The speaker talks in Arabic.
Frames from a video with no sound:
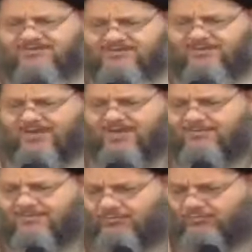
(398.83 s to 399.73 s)
الطبعه
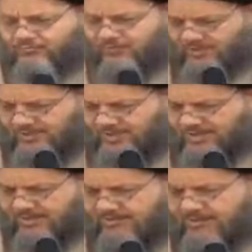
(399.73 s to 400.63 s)
المعروفه واللي
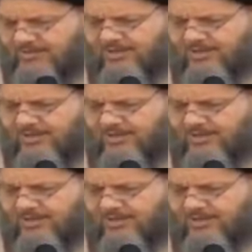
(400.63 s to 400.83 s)
الان